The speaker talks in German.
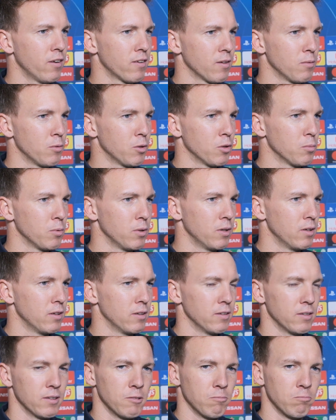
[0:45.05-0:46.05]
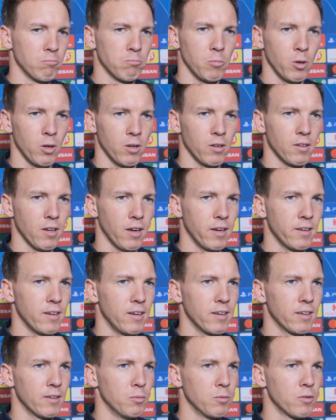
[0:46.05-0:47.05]
Jetzt haben wir nochmal ähm, ja, drei
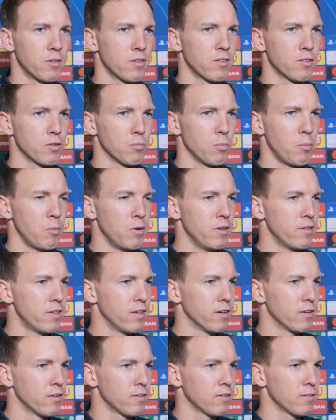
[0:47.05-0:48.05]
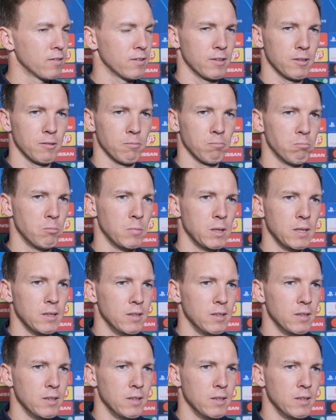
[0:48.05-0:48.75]
Tage, um uns zu mobilisieren. Ähm,